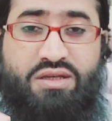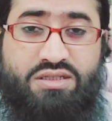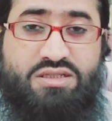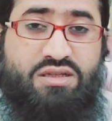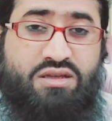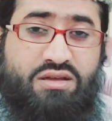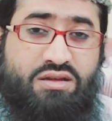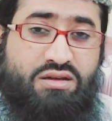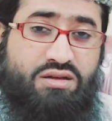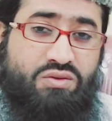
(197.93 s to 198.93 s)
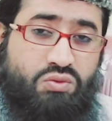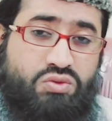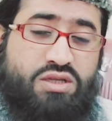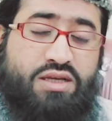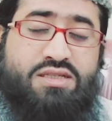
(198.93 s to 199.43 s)
इस
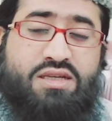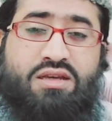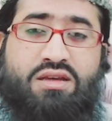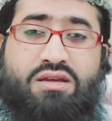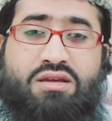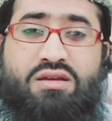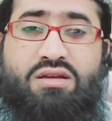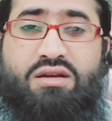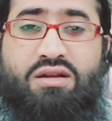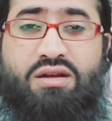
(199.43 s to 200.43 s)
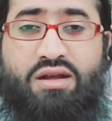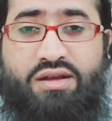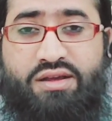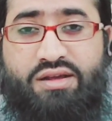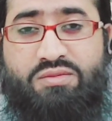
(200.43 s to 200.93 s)
नुस्खे से अल्लाह
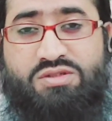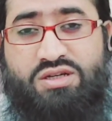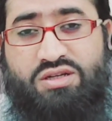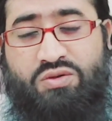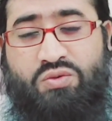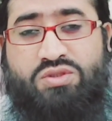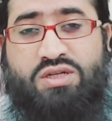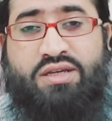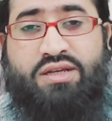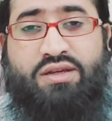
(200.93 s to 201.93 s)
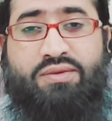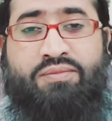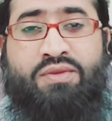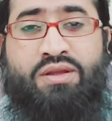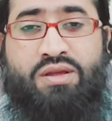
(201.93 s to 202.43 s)
के करम से ठीक हो जाएंगे
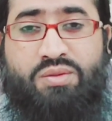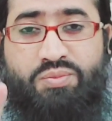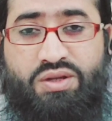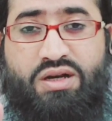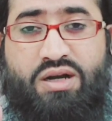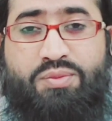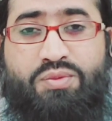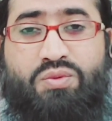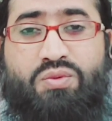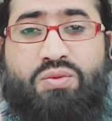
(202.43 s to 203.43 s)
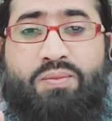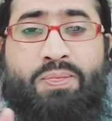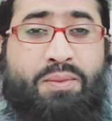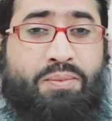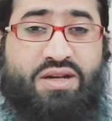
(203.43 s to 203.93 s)
फिर आपको
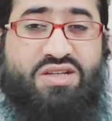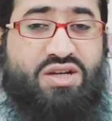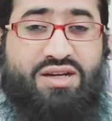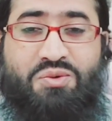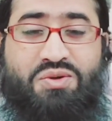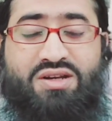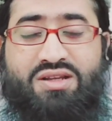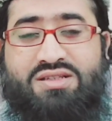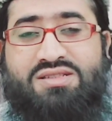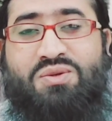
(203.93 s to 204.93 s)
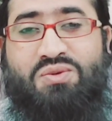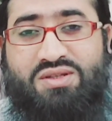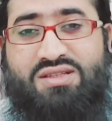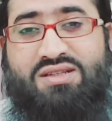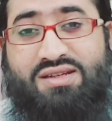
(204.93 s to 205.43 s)
परेशानी उठाने की
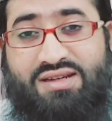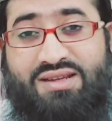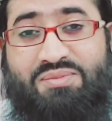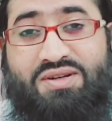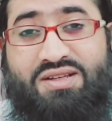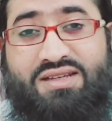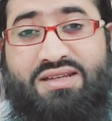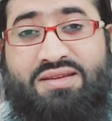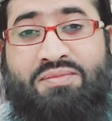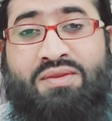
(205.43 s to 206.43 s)
ज़रूरत नहीं पड़ेगी